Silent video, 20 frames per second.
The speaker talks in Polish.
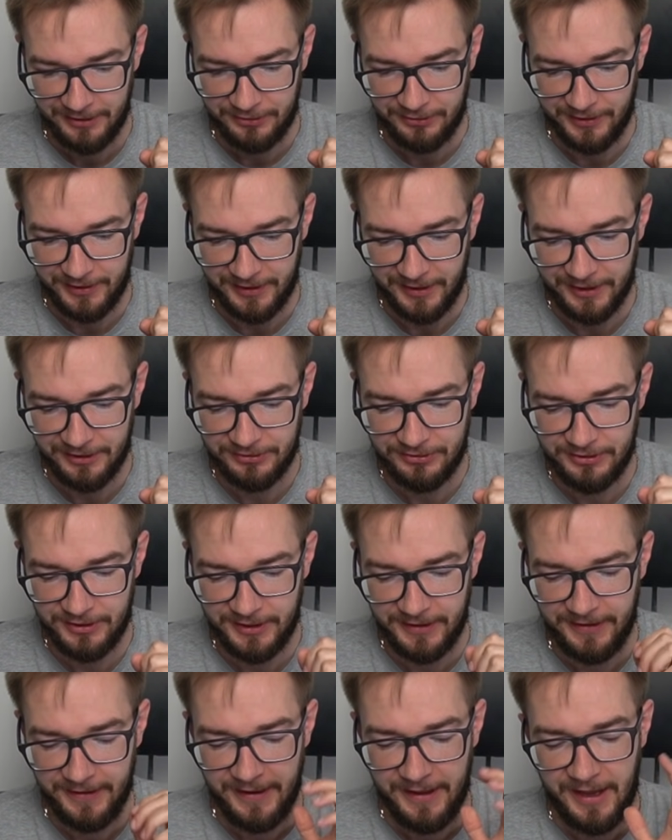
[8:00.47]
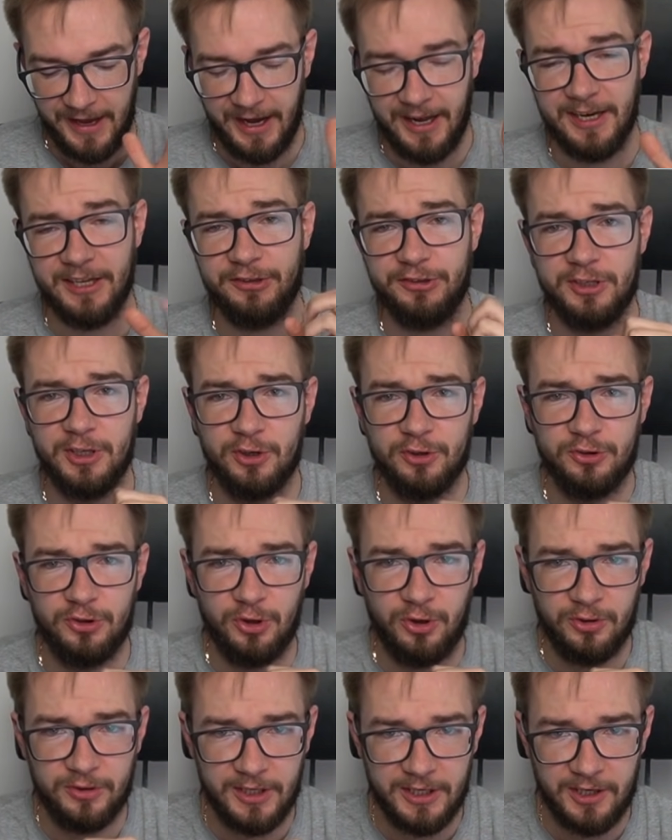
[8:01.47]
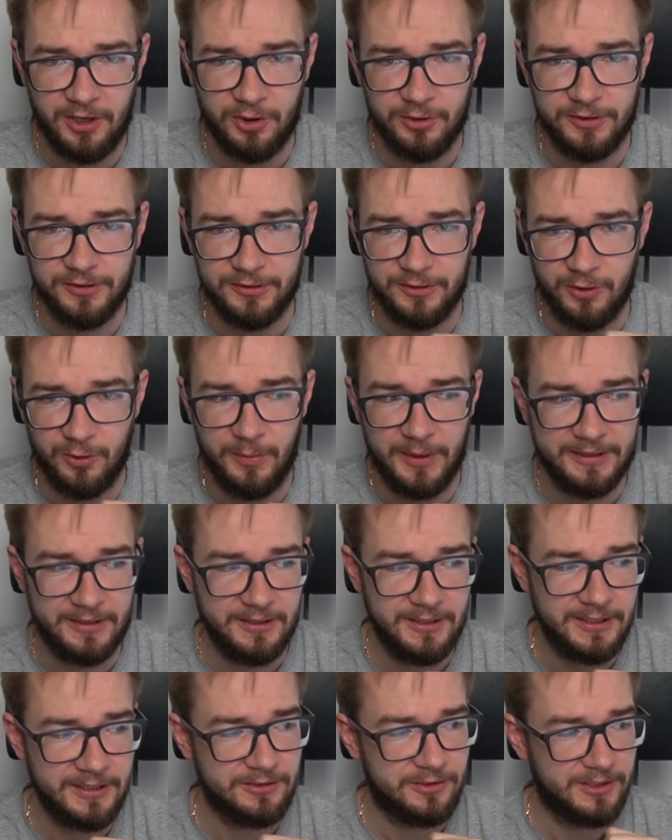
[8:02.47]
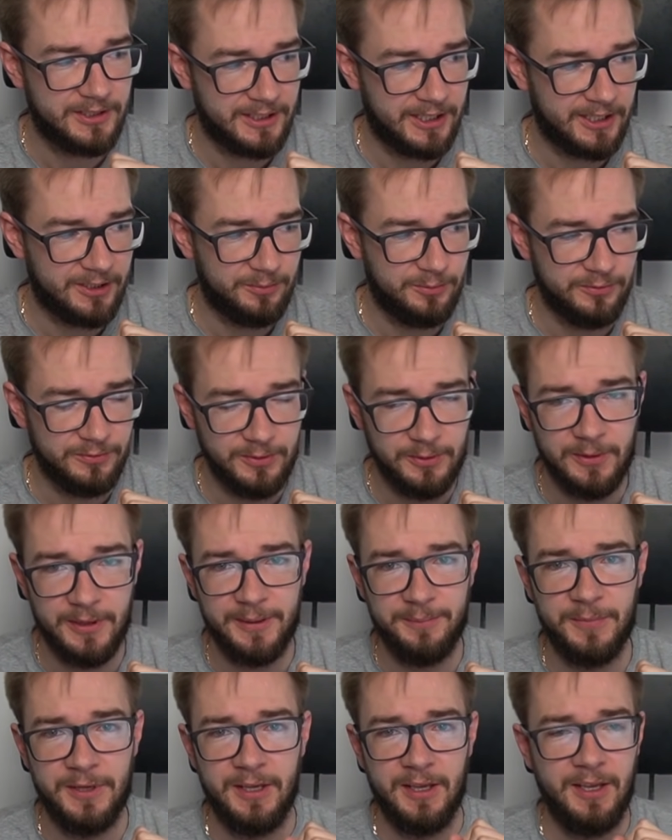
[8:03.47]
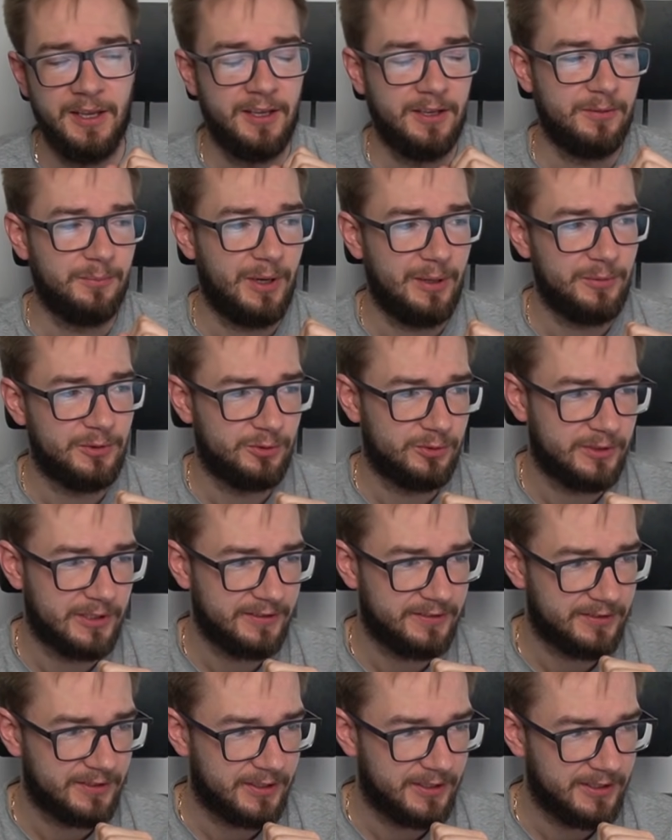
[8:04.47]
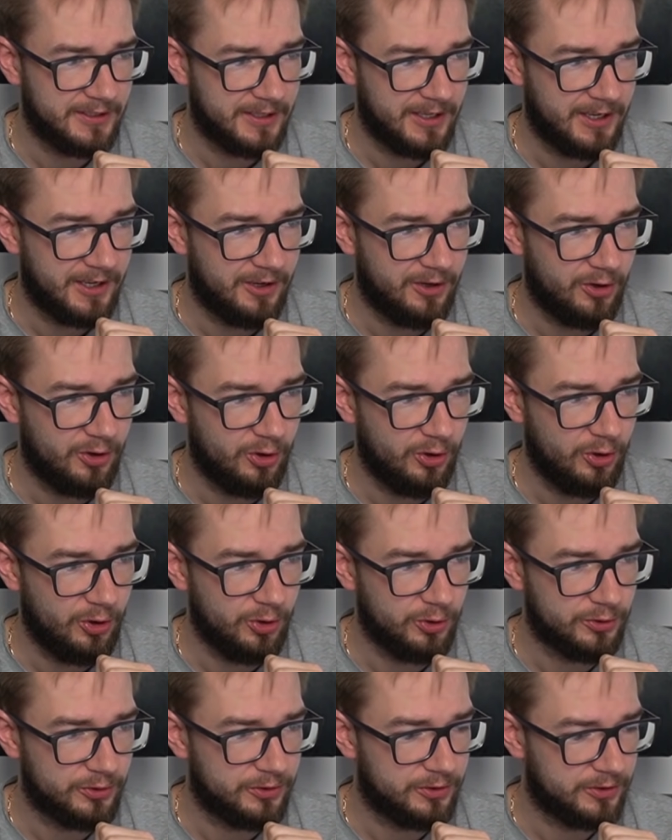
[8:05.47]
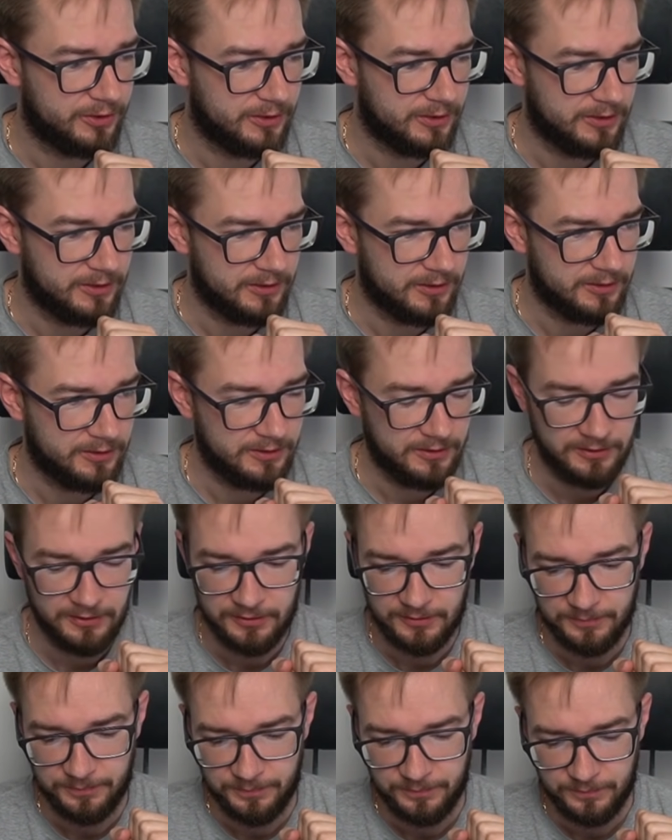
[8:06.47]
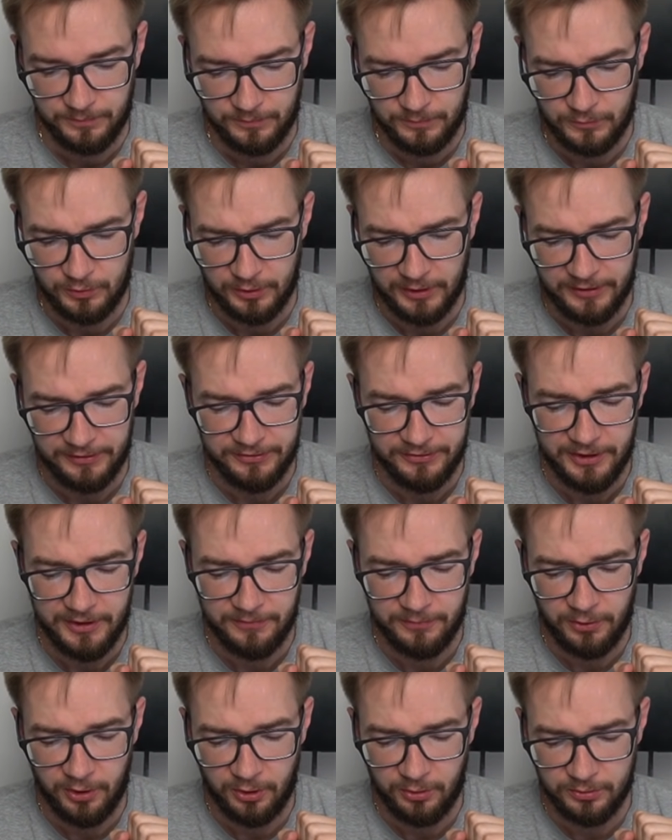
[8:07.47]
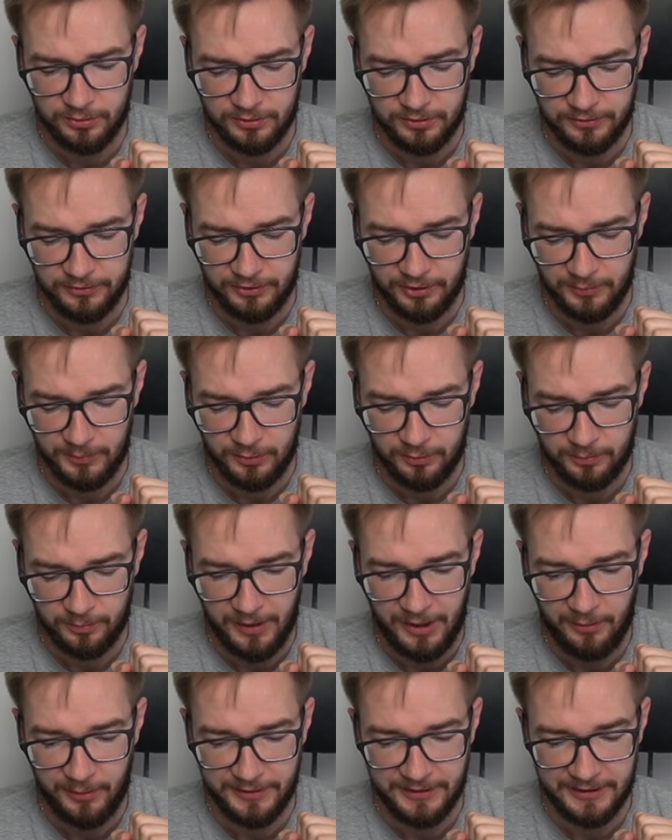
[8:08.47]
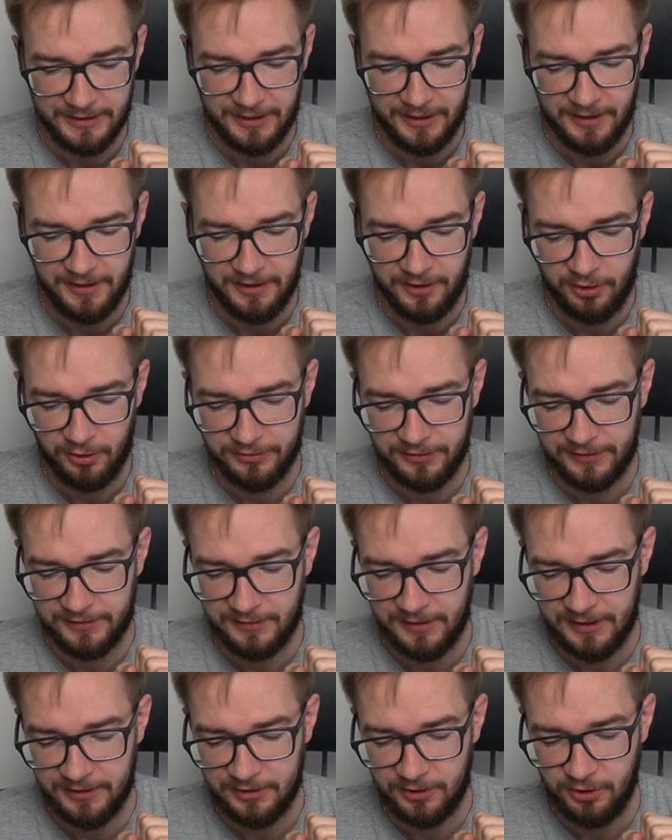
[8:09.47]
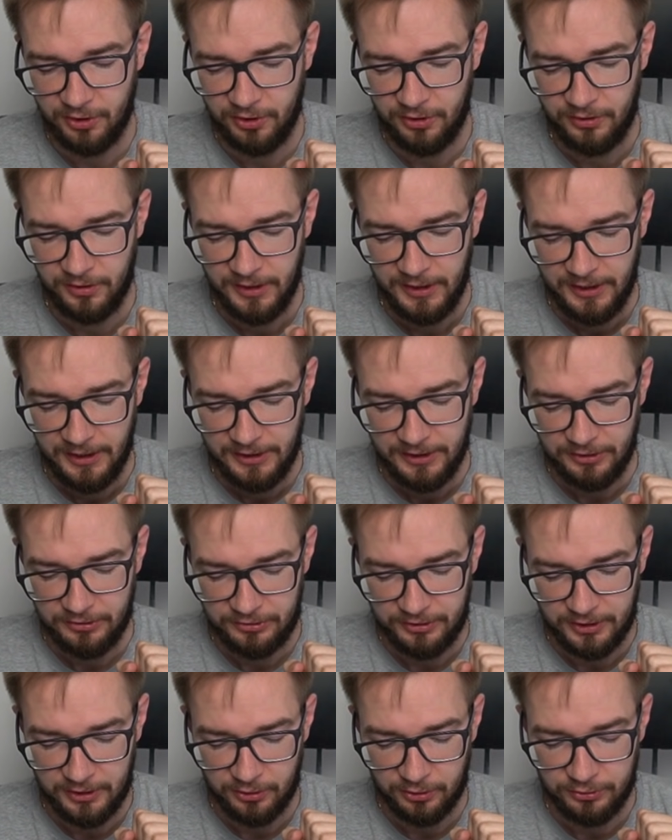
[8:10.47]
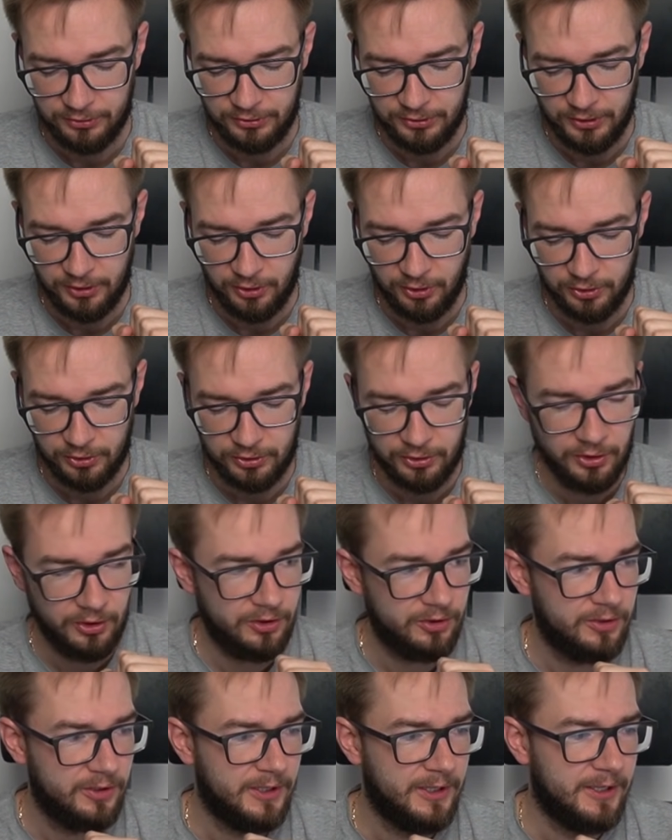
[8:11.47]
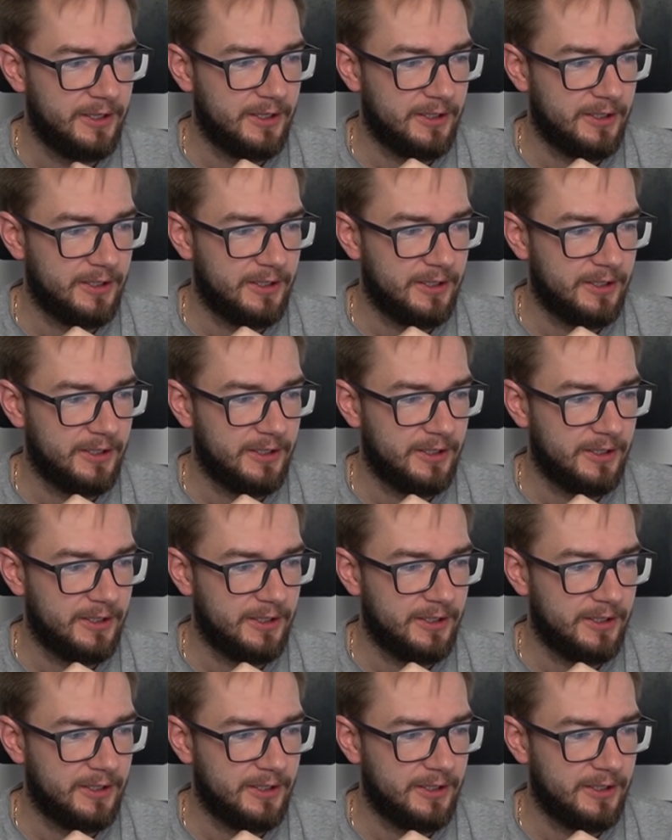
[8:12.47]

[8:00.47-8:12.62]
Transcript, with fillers: 14. Ale jeśli chodzi o nagrody z Gobat League, to tak jak mówiłem, mamy tutaj screena od... Yy tutaj Silk Road zrobił małe takie rozeznanko, jeśli chodzi o to.